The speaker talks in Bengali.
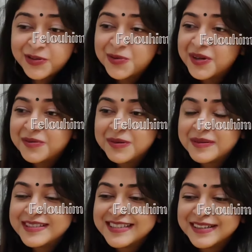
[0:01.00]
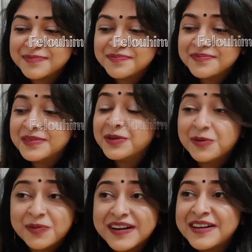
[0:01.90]
কতবার ভেবেছি
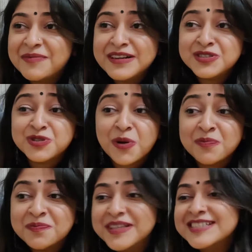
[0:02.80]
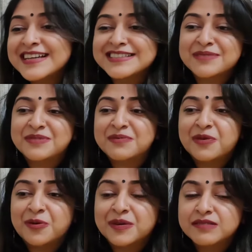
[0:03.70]
তোমার আমার জম্পেশ একটা
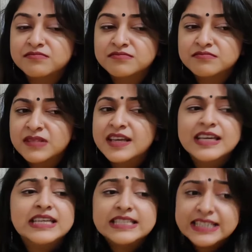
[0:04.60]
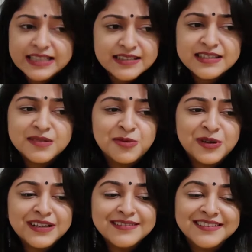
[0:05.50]
প্রেম হবে টিএসসির
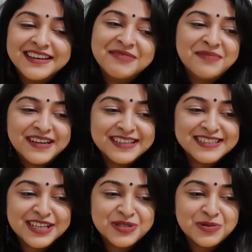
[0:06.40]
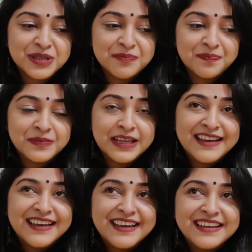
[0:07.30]
মোড়ে কিংবা রিক্সায় চড়ে
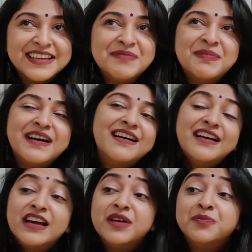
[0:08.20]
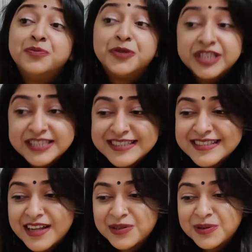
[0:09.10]
কিংবা বৃষ্টি
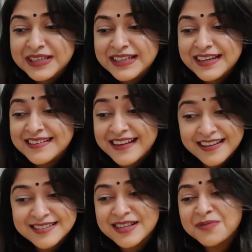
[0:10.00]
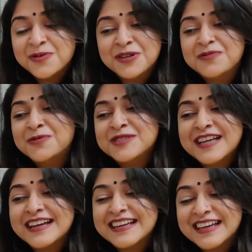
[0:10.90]
স্নাত দিনের রাস্তার মোড়ের
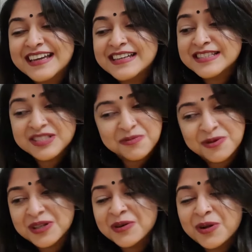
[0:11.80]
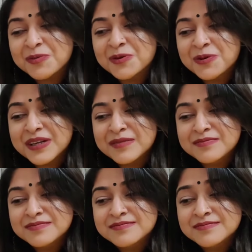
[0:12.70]
ফুচকা খেয়ে জীবনের গল্প করে